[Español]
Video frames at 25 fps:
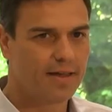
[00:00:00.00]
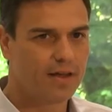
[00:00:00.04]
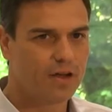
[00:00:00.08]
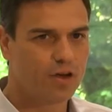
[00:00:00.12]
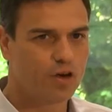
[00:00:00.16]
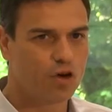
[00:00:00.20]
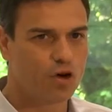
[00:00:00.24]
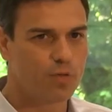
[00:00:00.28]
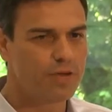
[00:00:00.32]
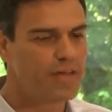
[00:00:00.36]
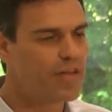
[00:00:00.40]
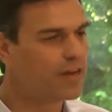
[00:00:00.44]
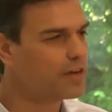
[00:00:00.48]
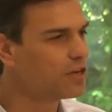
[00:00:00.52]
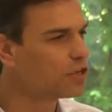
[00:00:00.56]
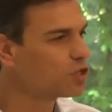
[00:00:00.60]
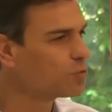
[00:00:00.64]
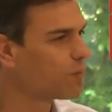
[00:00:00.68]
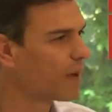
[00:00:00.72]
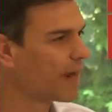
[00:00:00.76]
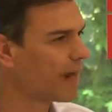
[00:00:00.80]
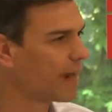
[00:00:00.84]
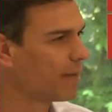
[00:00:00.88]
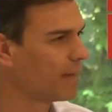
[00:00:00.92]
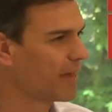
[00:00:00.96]
Gobiernos
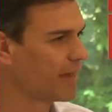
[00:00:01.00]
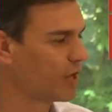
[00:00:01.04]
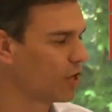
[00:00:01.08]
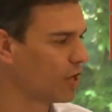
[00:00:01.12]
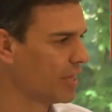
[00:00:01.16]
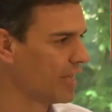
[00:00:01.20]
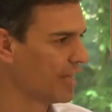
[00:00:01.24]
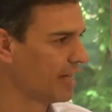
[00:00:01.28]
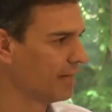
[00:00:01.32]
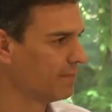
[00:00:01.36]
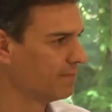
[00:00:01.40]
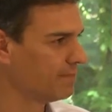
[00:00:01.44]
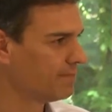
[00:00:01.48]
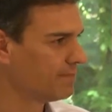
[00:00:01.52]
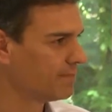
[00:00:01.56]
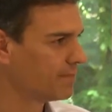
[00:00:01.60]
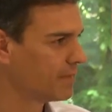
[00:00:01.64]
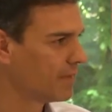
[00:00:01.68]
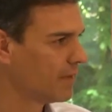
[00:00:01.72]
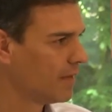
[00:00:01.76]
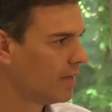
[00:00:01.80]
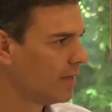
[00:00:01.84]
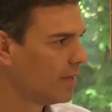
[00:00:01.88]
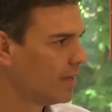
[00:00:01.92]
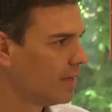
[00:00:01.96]
para la mayoría.
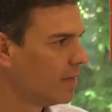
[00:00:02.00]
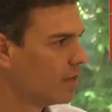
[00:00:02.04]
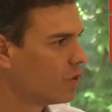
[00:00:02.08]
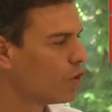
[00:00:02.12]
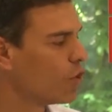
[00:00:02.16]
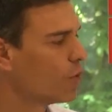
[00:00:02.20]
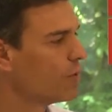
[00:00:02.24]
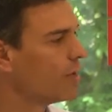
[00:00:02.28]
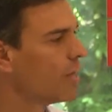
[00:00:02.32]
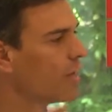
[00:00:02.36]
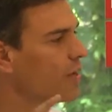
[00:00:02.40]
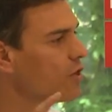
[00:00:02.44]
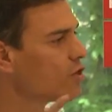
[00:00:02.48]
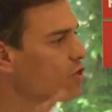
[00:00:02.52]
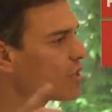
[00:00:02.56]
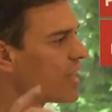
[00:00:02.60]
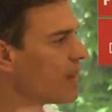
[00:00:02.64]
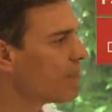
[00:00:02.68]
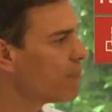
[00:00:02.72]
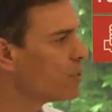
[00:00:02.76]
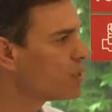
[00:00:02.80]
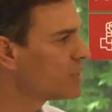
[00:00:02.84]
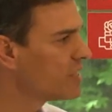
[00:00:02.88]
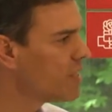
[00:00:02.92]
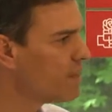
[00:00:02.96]
Gobiernos que
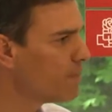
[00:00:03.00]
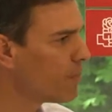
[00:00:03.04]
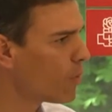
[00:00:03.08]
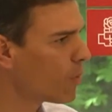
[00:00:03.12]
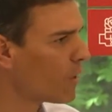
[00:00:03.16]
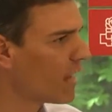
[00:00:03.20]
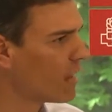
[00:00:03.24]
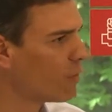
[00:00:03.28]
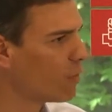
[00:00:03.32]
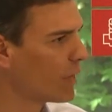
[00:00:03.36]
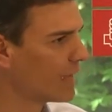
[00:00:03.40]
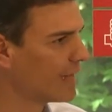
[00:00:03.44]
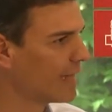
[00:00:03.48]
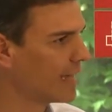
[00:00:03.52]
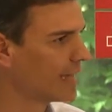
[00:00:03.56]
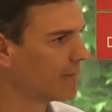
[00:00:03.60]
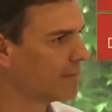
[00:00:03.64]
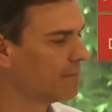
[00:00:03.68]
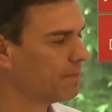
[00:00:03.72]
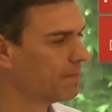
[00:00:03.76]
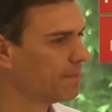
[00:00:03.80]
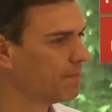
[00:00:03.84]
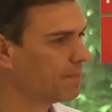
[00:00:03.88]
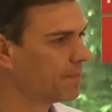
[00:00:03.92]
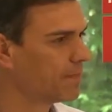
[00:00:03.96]
apuesten por la igualdad.
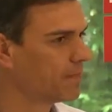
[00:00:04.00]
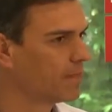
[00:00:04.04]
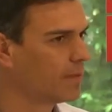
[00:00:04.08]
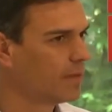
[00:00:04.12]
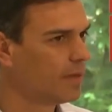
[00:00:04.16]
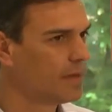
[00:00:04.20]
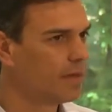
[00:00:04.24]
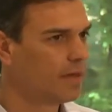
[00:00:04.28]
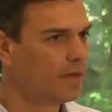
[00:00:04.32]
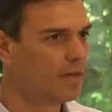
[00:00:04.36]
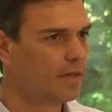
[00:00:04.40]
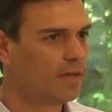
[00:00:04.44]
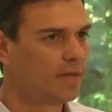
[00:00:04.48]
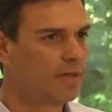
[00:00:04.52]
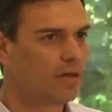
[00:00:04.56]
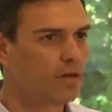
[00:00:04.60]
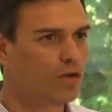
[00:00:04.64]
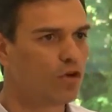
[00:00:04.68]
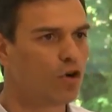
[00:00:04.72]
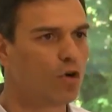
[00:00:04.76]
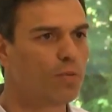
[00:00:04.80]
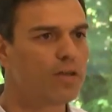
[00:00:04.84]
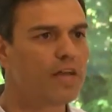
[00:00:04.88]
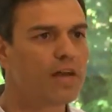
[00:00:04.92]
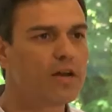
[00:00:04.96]

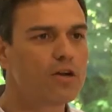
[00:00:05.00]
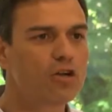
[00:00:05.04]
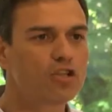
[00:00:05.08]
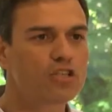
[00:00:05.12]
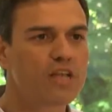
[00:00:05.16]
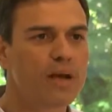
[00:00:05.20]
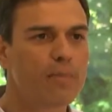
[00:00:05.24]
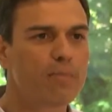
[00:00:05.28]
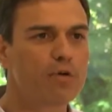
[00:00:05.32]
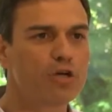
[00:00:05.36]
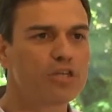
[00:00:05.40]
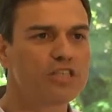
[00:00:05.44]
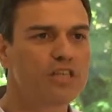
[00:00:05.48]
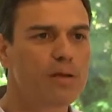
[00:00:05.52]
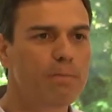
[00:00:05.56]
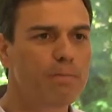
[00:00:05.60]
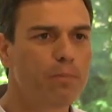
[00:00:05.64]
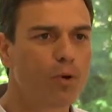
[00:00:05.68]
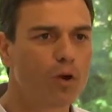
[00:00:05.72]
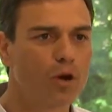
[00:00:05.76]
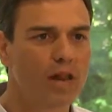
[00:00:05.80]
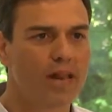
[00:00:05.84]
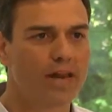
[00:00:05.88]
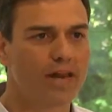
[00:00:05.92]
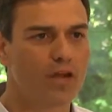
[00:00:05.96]
Gobiernos que apuesten
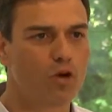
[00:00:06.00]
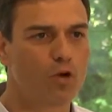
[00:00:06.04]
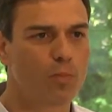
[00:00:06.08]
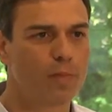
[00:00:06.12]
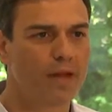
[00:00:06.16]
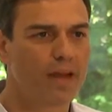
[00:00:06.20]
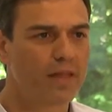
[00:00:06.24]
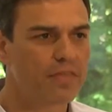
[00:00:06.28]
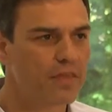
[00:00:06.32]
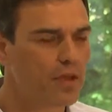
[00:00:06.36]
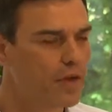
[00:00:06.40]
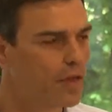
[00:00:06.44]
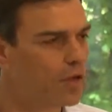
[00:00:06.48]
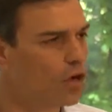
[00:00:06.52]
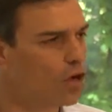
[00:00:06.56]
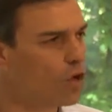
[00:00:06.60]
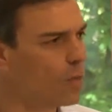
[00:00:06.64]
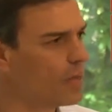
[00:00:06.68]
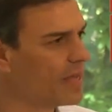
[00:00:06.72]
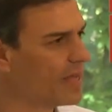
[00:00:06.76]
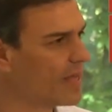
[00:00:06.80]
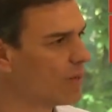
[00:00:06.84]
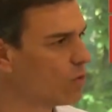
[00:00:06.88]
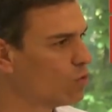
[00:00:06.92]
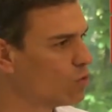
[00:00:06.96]
por la recuperación
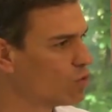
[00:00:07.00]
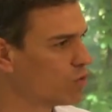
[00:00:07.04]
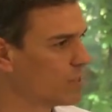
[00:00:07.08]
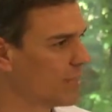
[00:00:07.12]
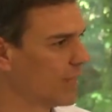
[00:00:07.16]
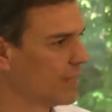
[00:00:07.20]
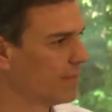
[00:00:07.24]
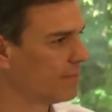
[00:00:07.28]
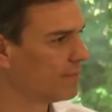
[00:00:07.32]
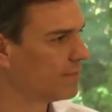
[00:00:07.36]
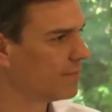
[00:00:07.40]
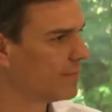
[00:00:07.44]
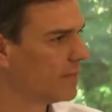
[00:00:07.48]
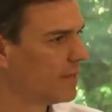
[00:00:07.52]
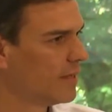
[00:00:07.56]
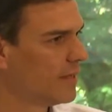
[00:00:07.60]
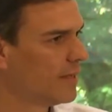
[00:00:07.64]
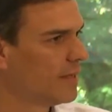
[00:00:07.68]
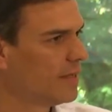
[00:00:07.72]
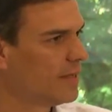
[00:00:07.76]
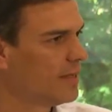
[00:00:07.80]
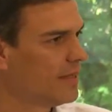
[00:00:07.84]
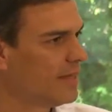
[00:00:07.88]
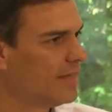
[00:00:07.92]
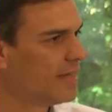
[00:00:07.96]
económica justa.
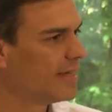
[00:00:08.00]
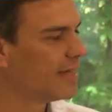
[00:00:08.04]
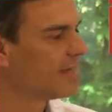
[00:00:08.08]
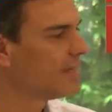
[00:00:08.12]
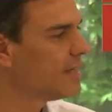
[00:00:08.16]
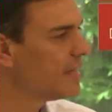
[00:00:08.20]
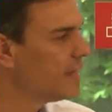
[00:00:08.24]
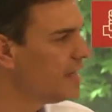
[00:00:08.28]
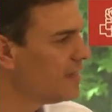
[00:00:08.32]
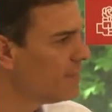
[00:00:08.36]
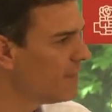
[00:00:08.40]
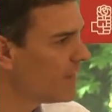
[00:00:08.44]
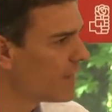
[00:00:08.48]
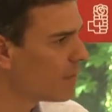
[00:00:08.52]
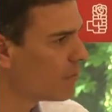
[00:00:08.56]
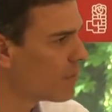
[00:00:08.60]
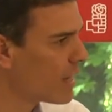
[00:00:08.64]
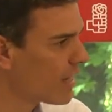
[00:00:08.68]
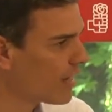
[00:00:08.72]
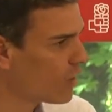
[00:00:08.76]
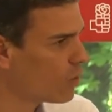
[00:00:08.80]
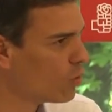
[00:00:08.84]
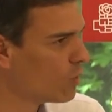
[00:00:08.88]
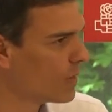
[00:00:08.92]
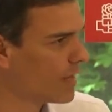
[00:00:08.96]
¿Y qué significa una
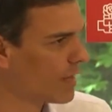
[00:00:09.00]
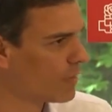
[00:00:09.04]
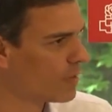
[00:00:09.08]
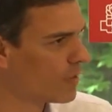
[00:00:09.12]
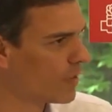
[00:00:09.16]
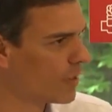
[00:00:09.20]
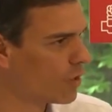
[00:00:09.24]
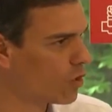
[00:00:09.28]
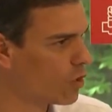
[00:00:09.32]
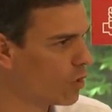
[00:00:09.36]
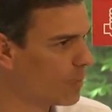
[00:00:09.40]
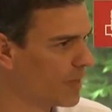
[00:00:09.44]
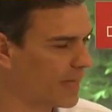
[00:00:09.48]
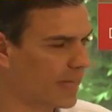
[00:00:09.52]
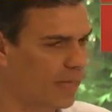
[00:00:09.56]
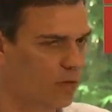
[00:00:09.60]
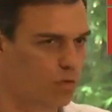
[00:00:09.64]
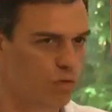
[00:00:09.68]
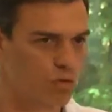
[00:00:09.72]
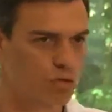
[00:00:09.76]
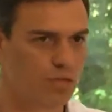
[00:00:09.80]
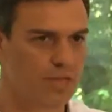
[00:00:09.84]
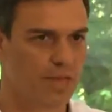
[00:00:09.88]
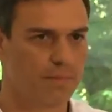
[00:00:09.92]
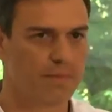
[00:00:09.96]
recuperación económica
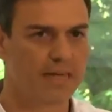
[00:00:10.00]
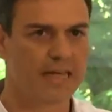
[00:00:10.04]
justa?